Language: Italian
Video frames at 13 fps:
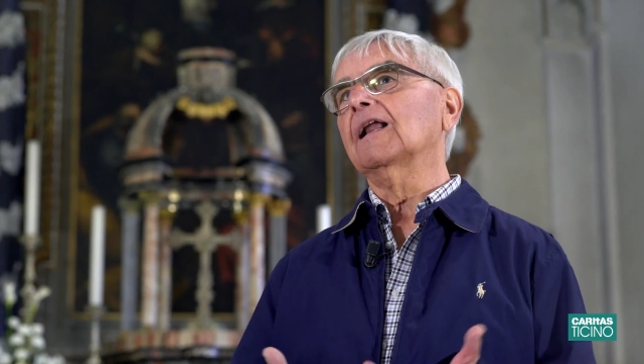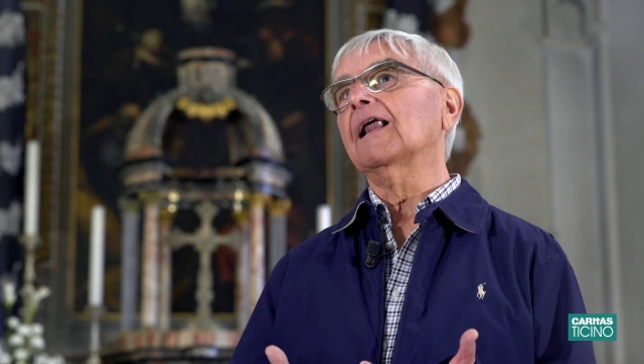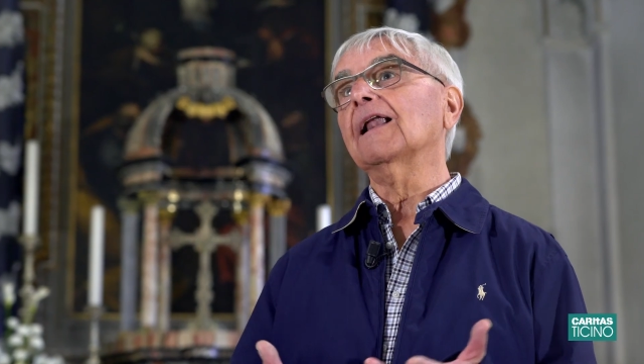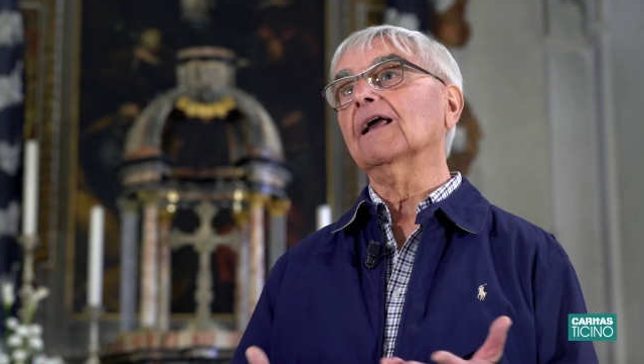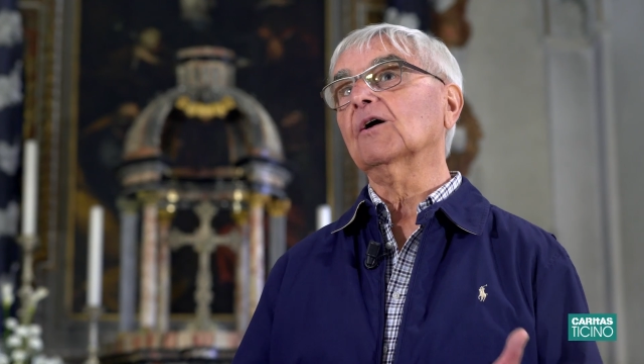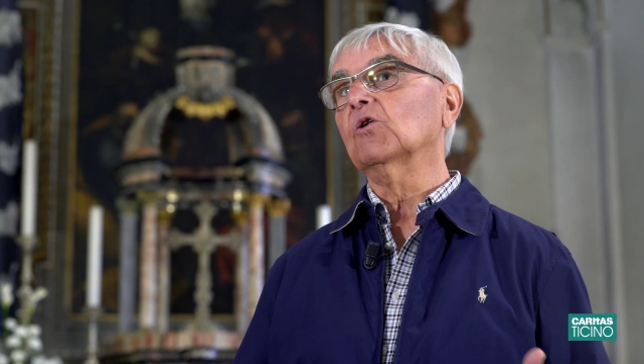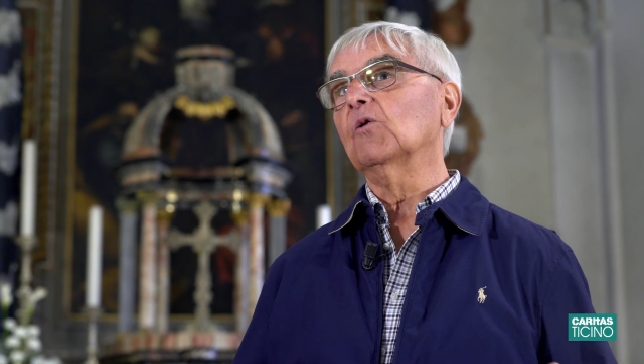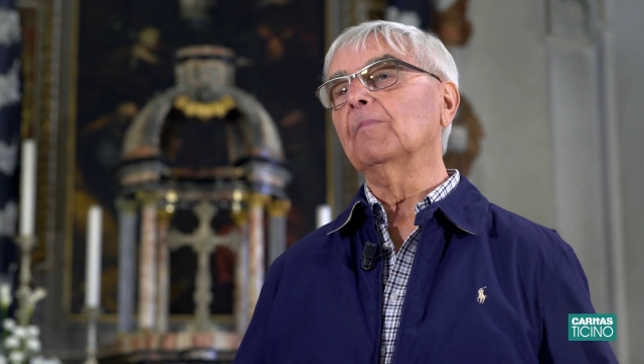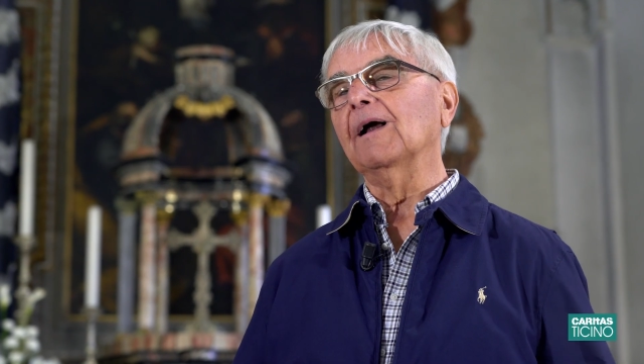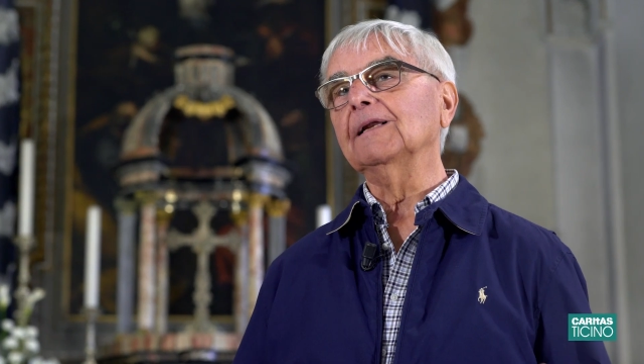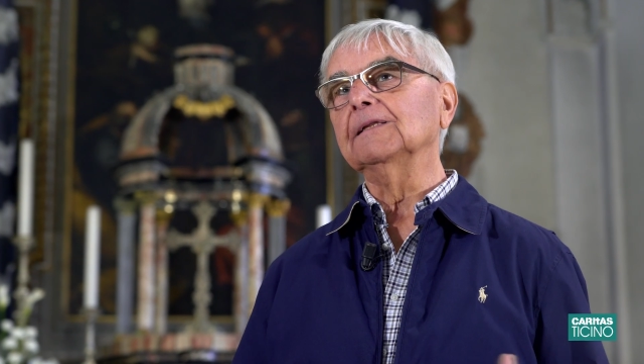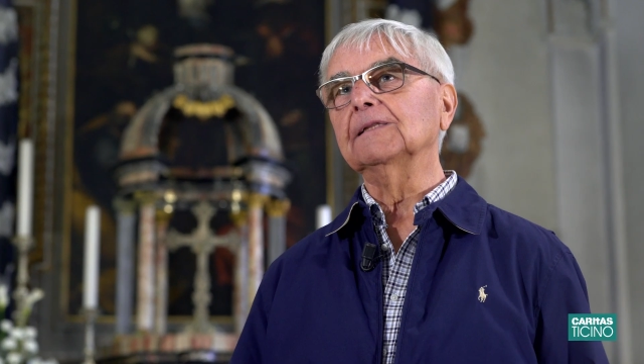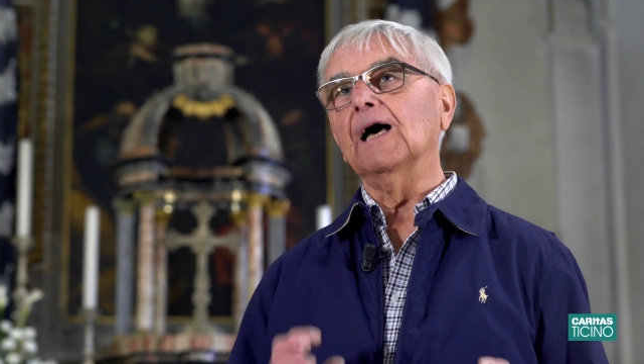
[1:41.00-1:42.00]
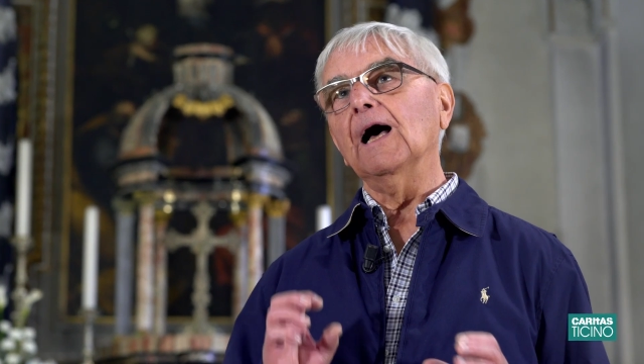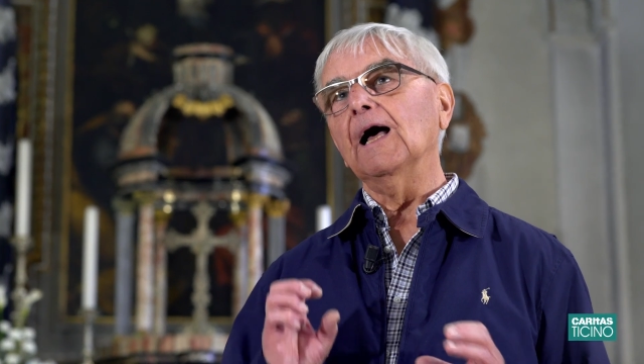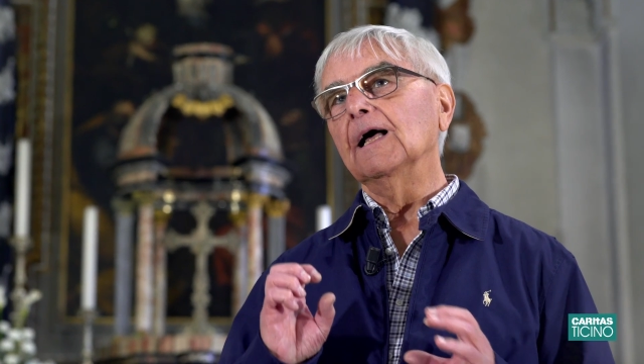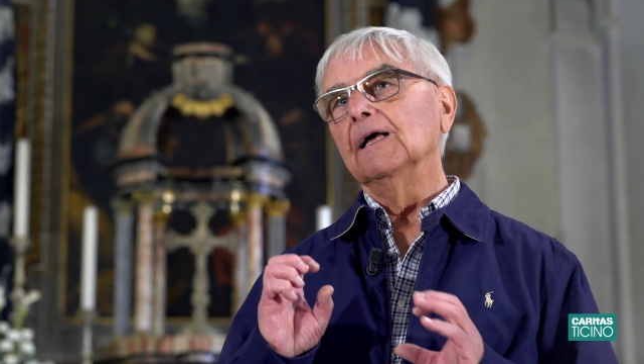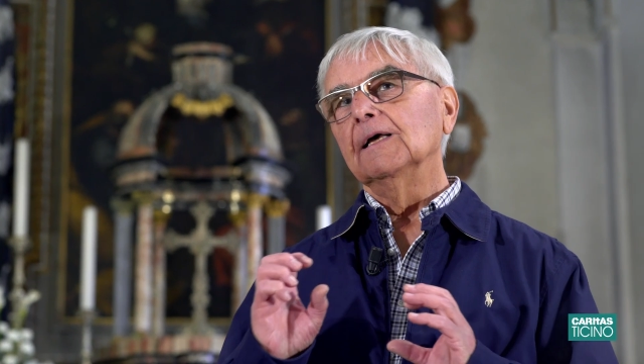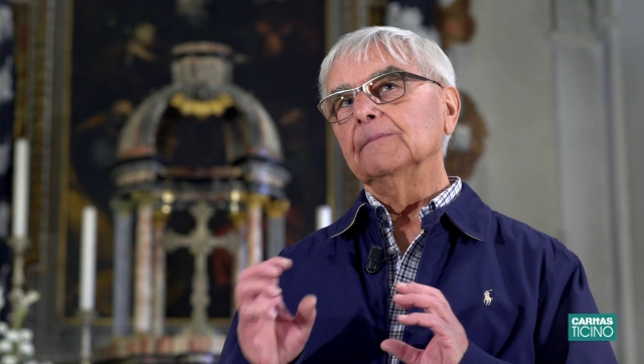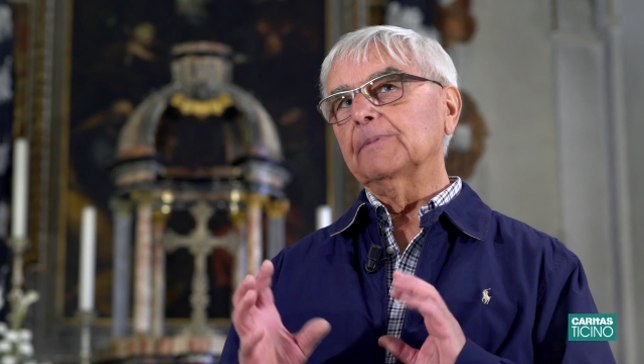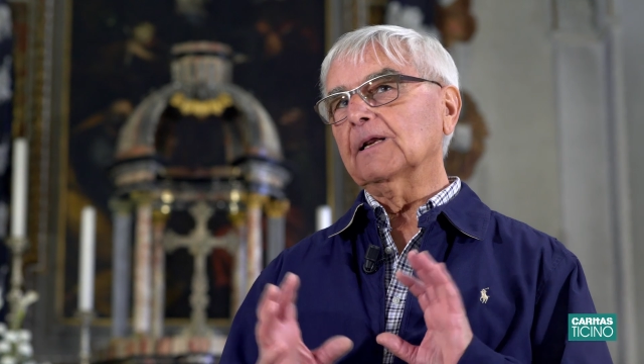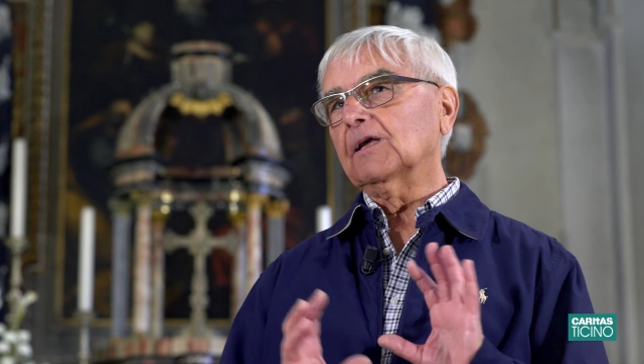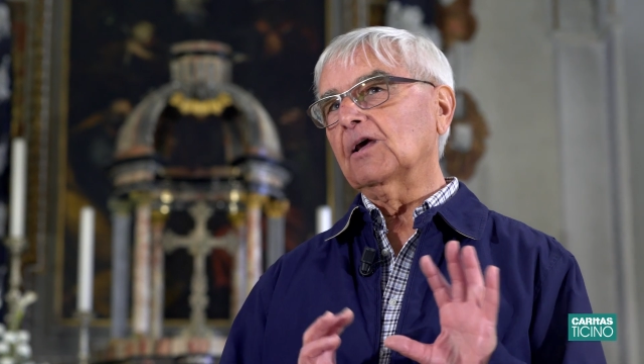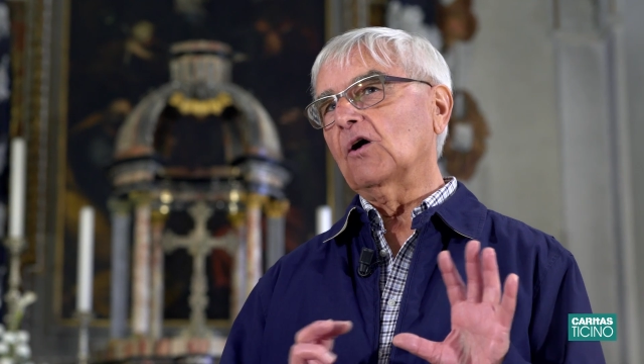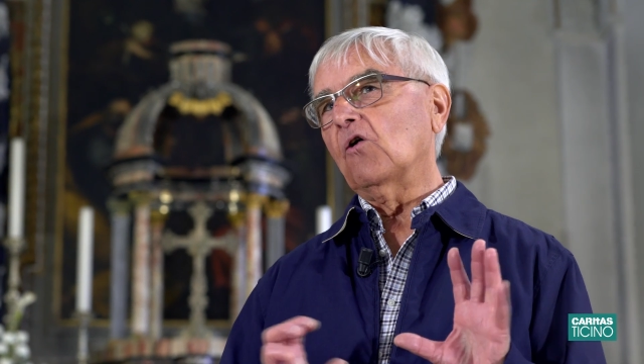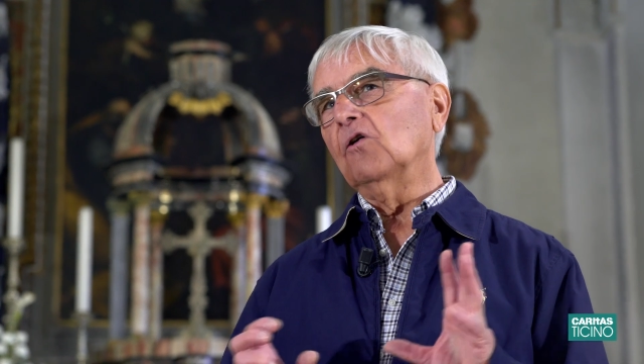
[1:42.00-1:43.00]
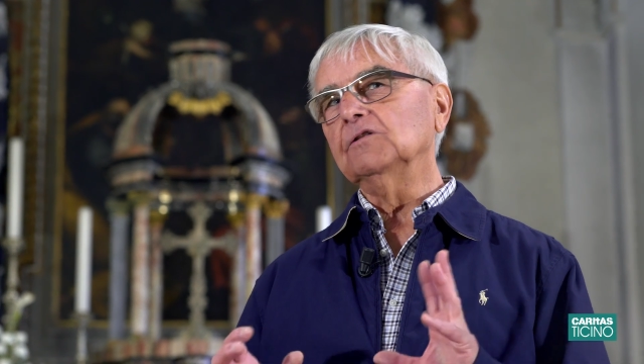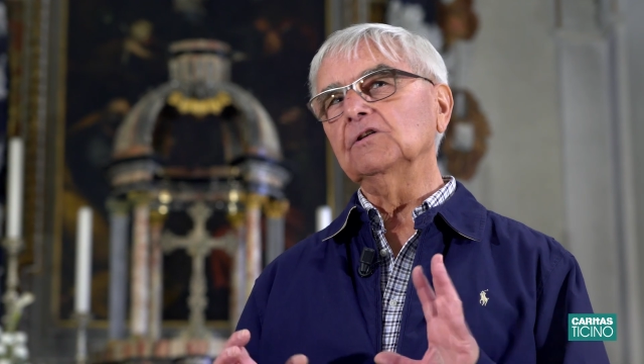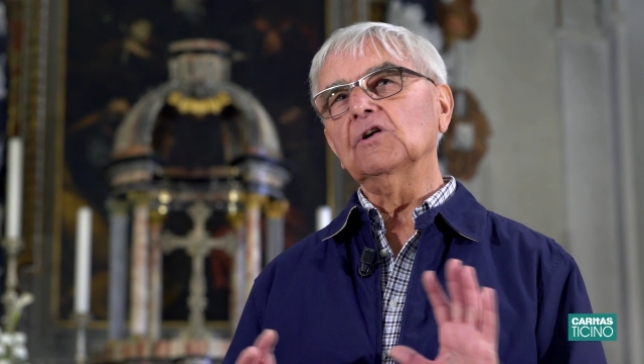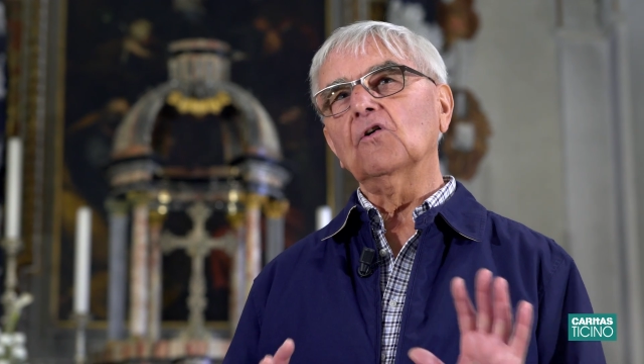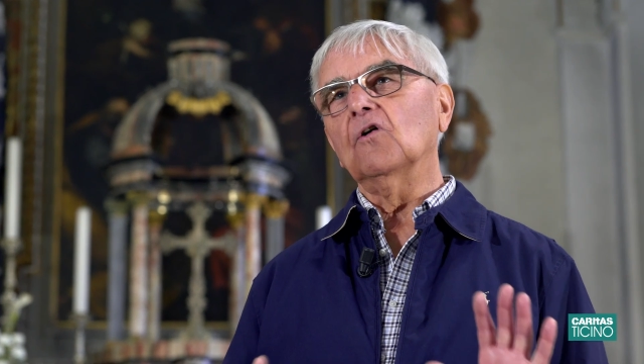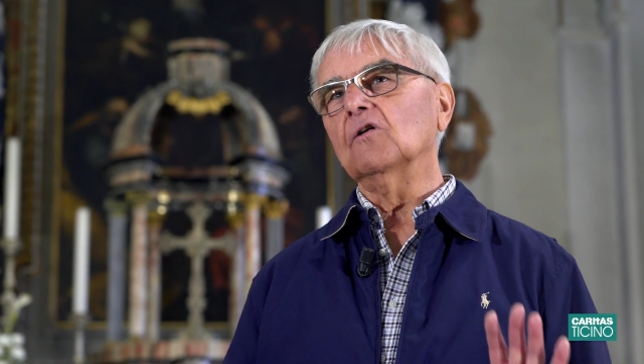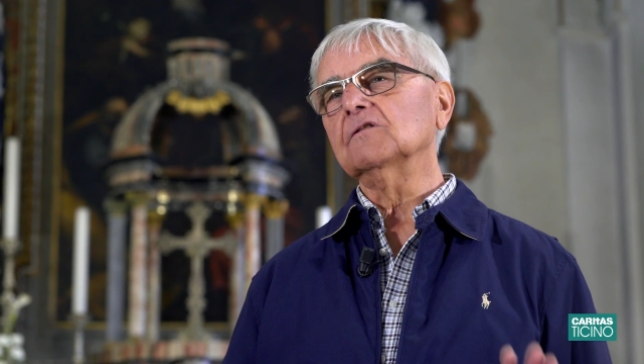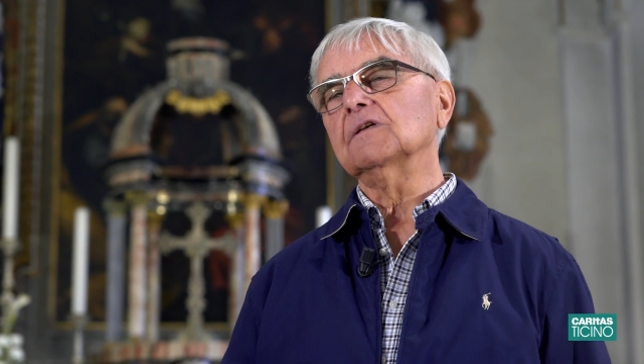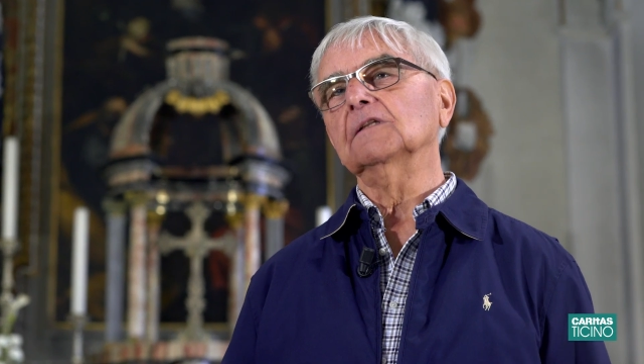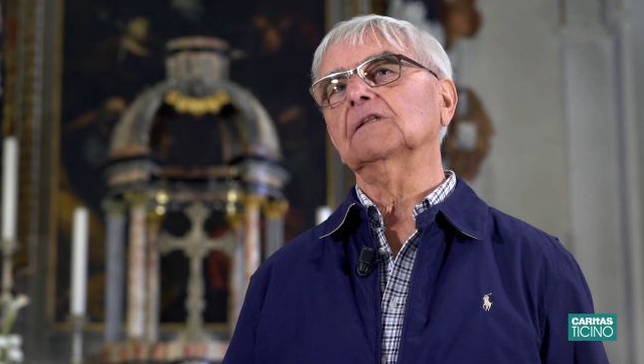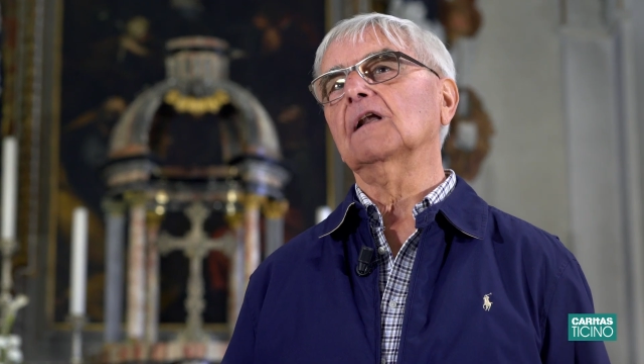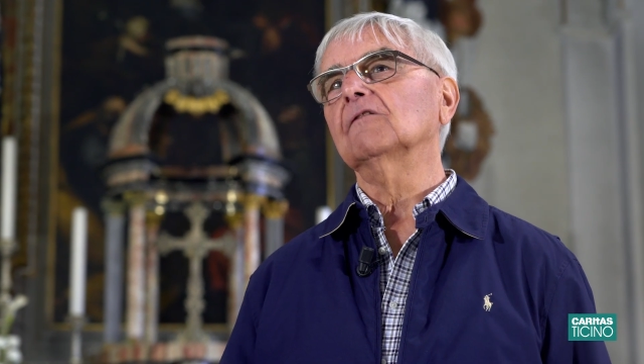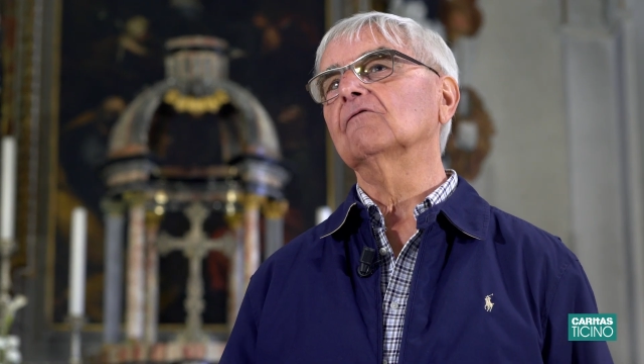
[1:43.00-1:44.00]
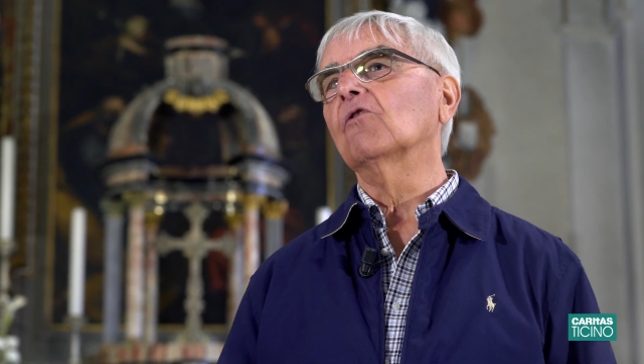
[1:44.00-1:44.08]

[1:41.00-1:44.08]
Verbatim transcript: nella globalità, perché ogni cosa dal